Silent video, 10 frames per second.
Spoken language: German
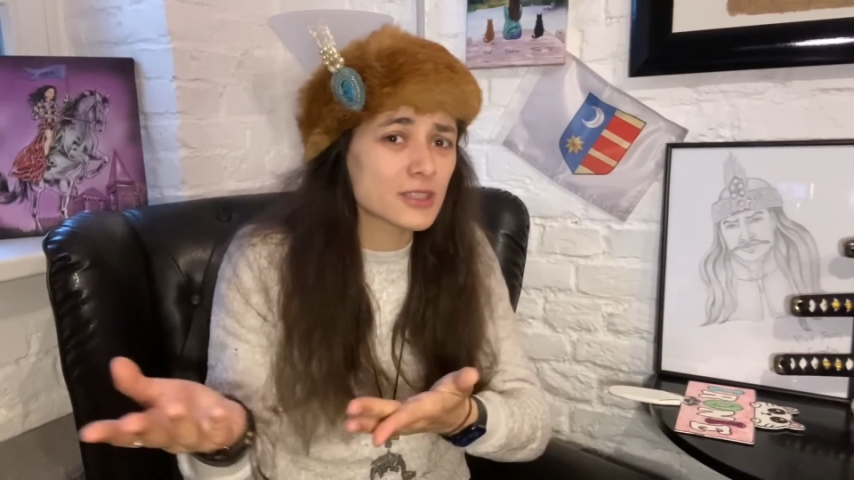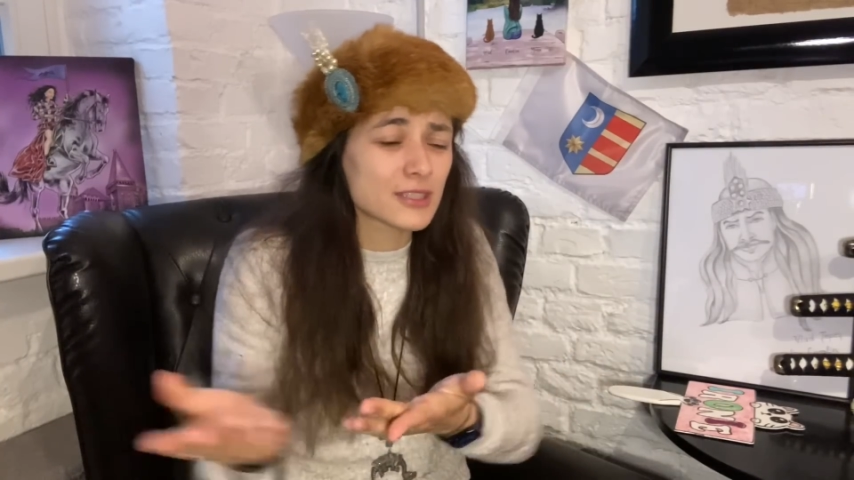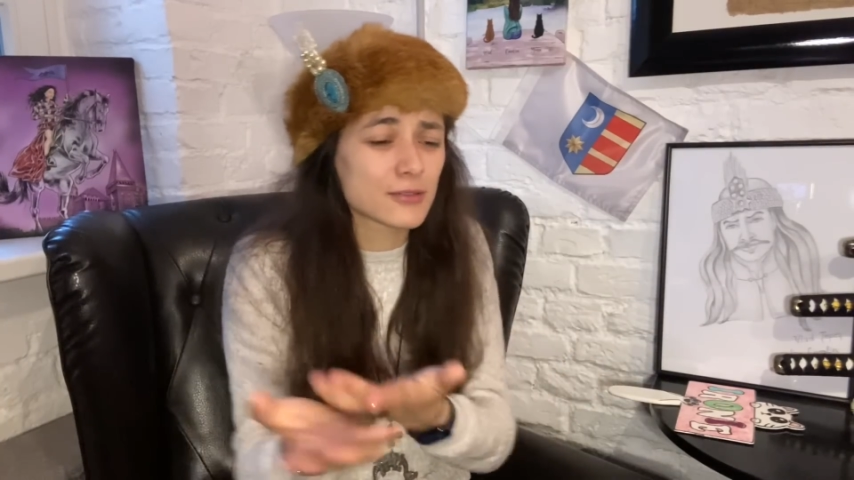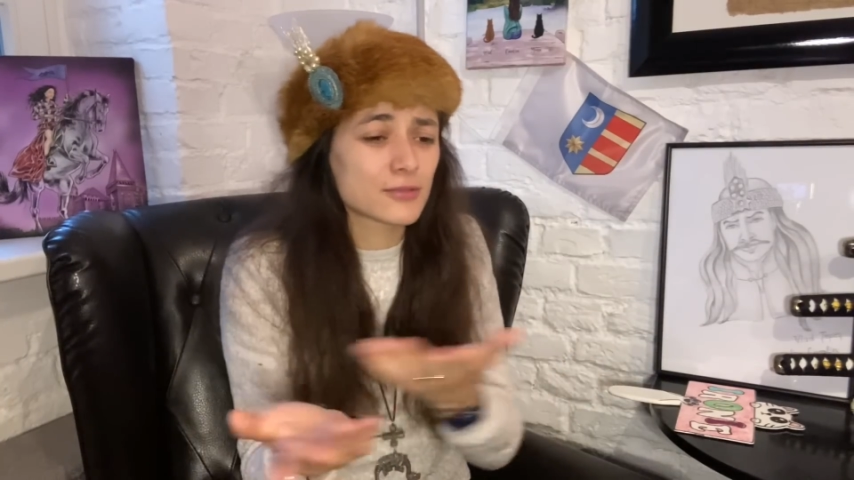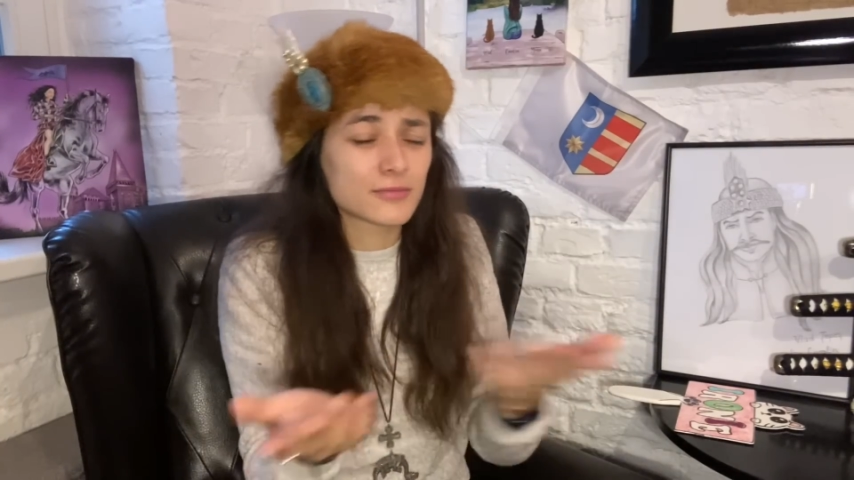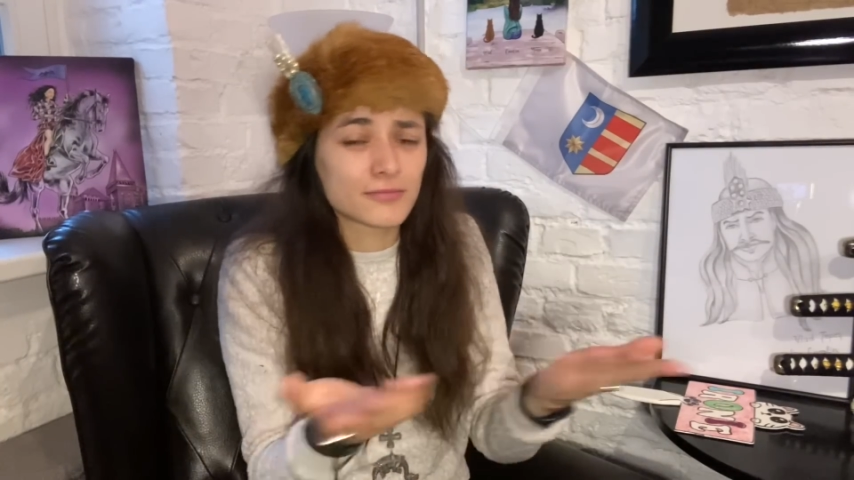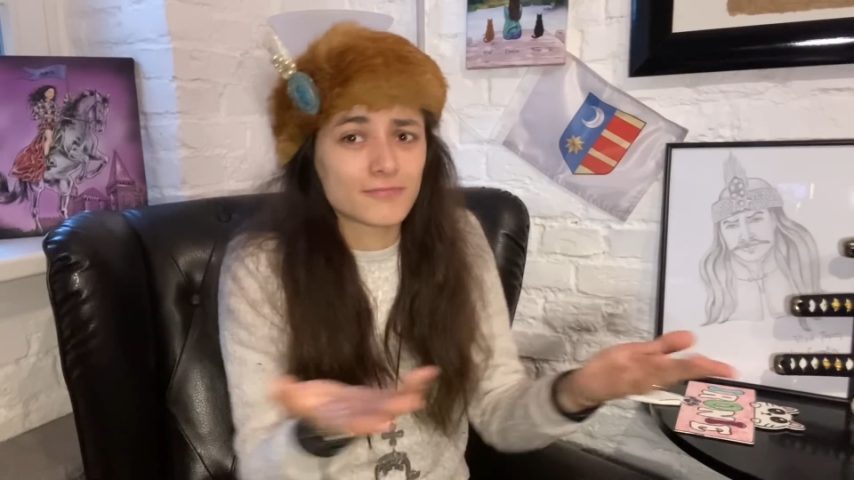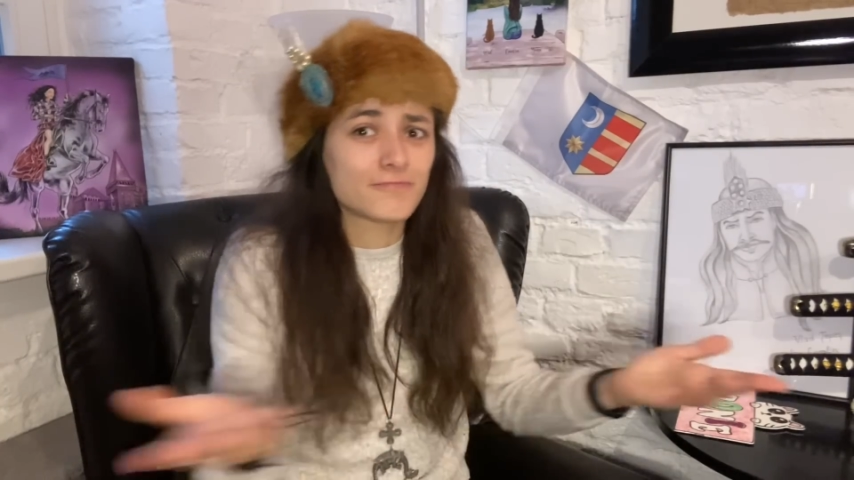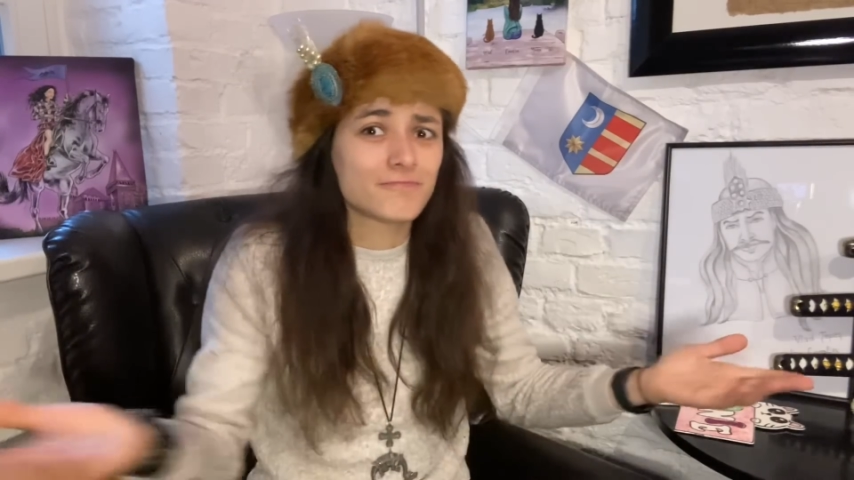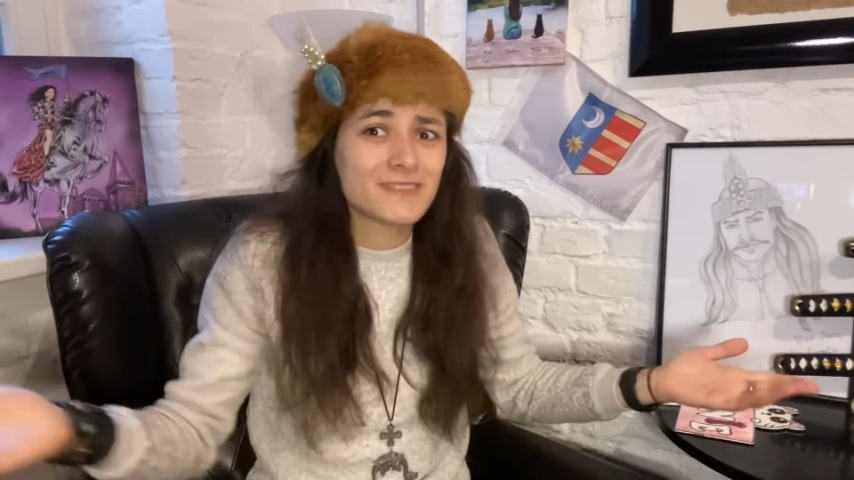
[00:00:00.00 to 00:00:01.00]
Also
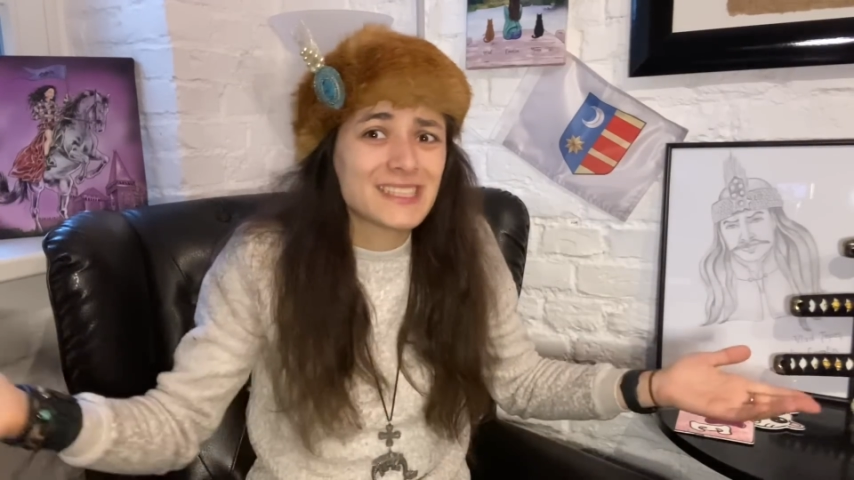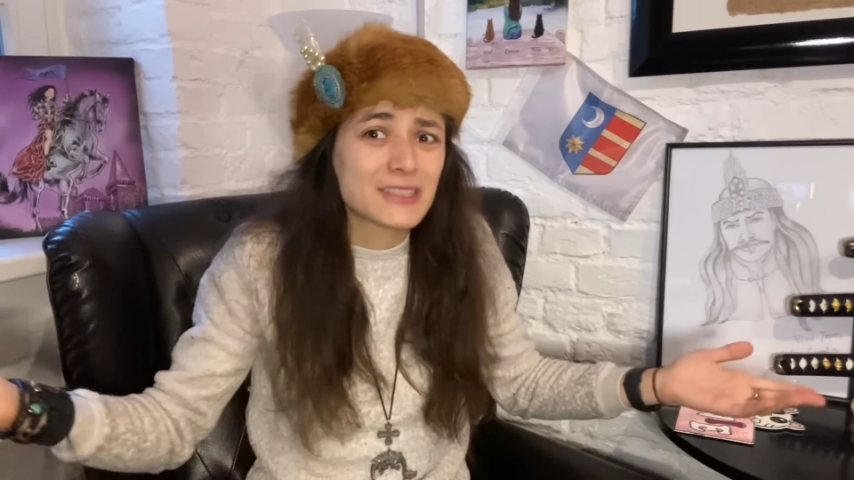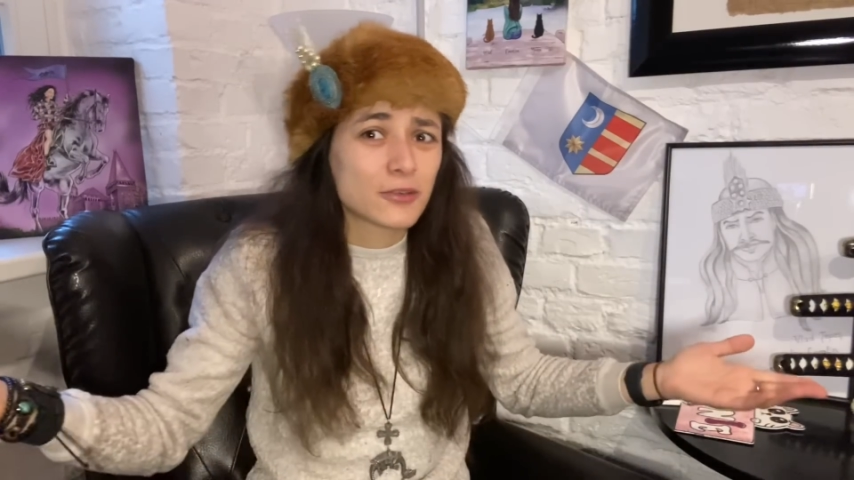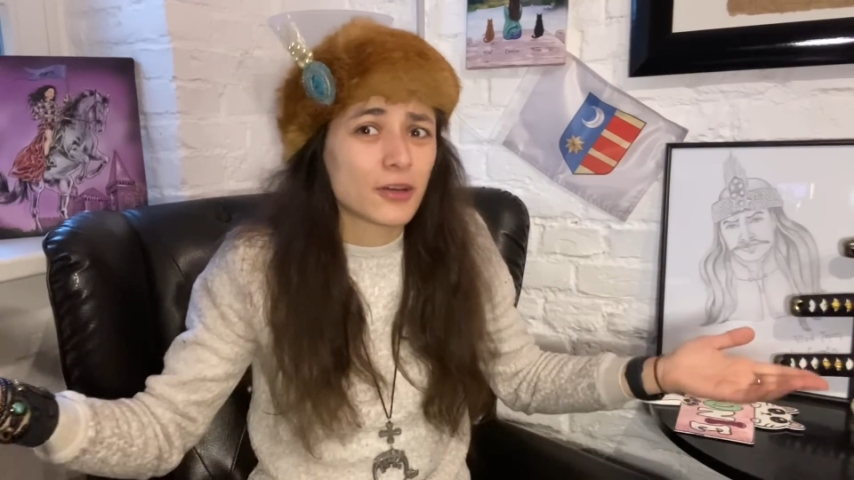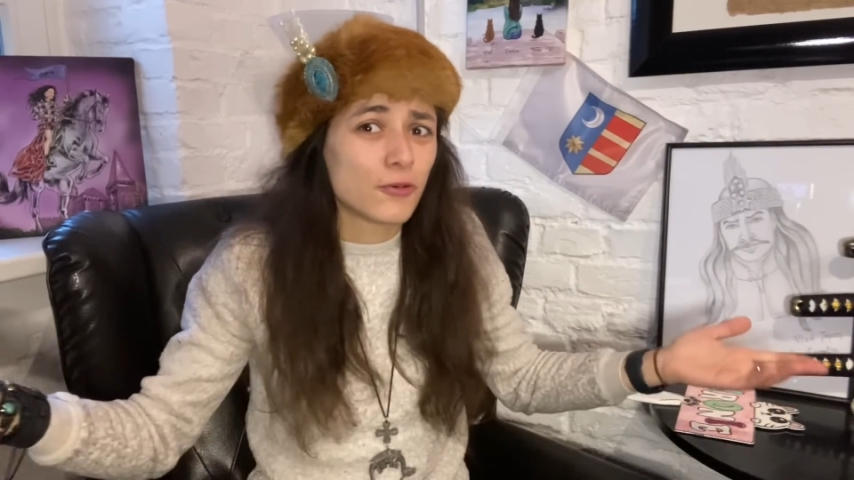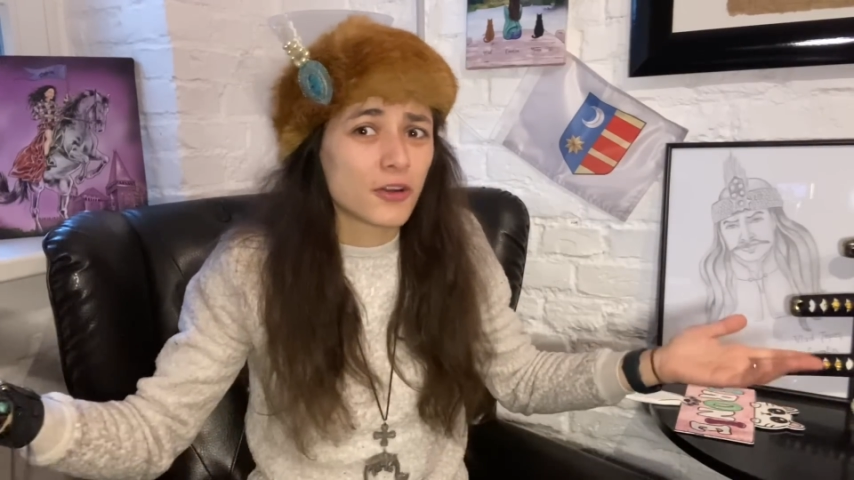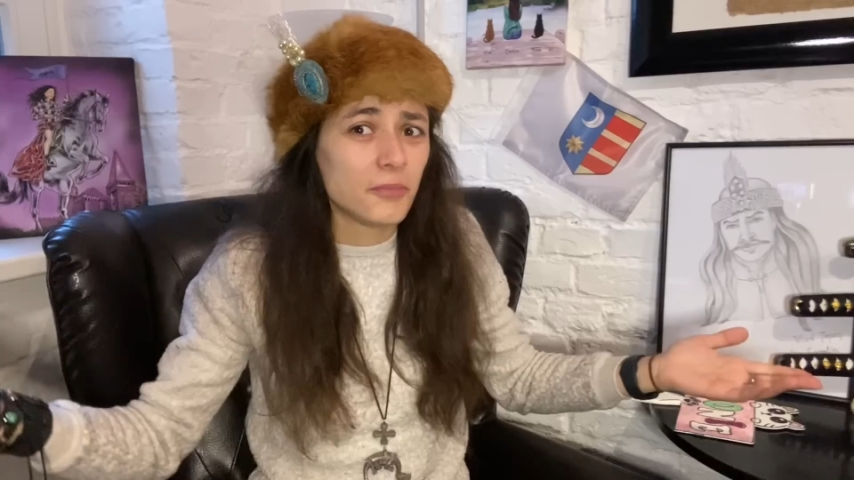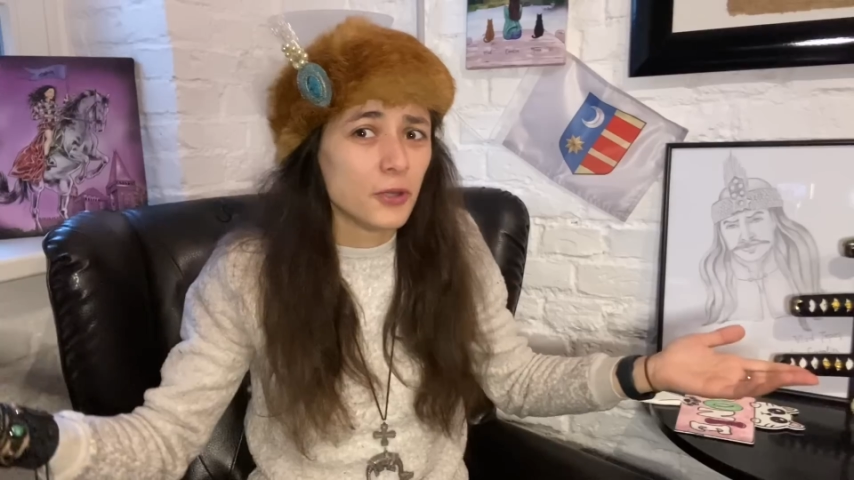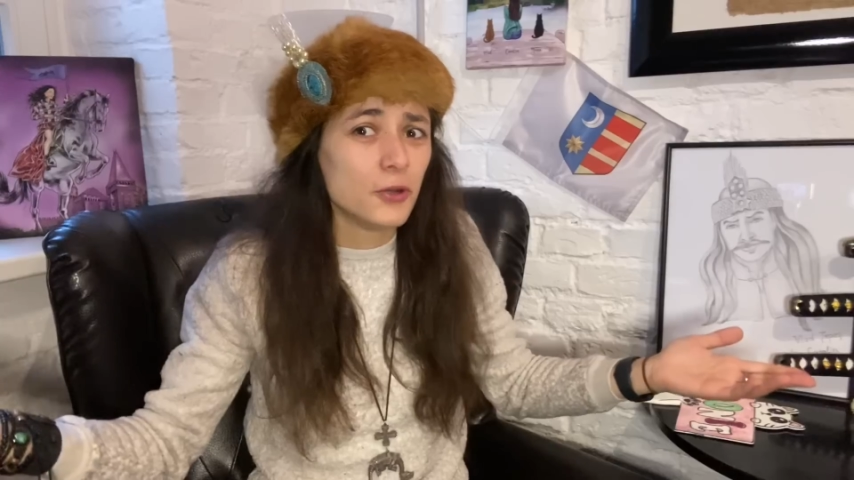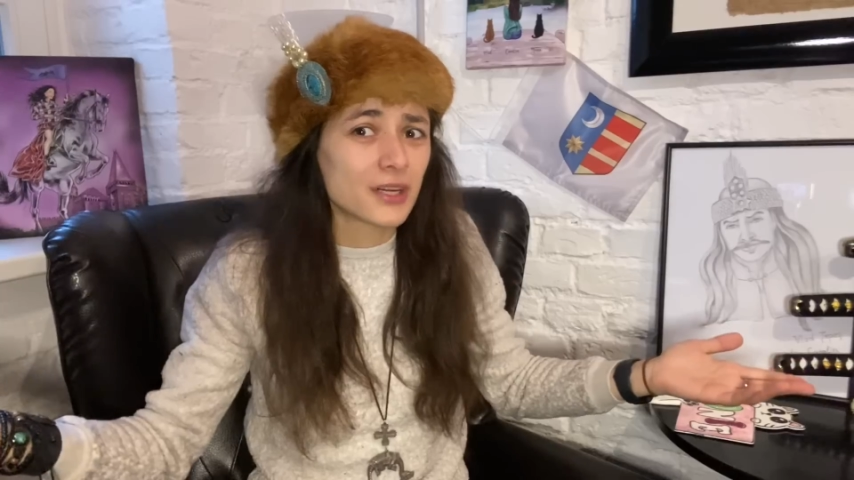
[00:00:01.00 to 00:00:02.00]
ist doch auch
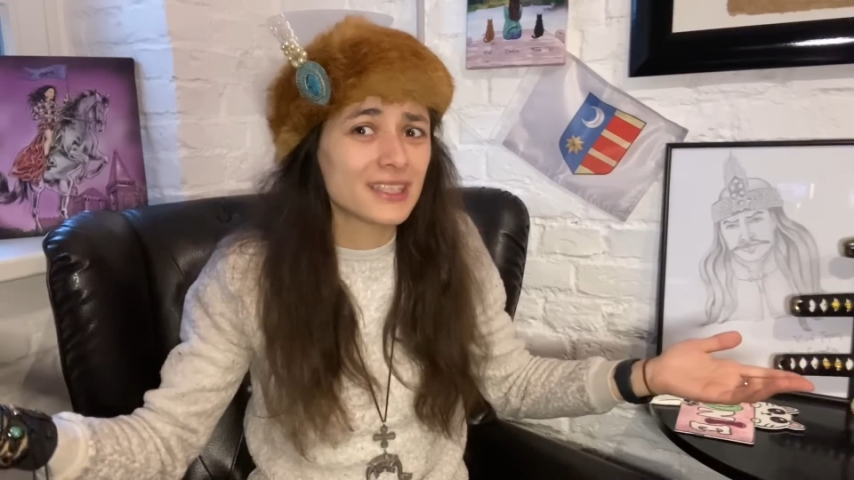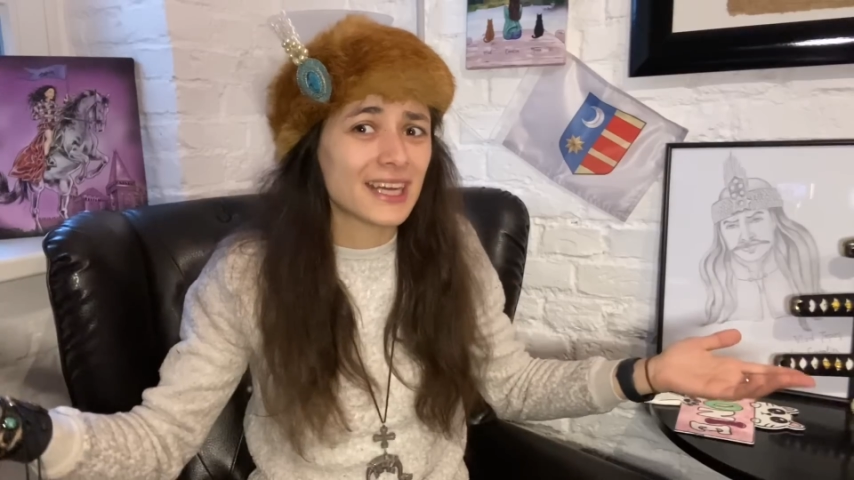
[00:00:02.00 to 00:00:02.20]
im höheren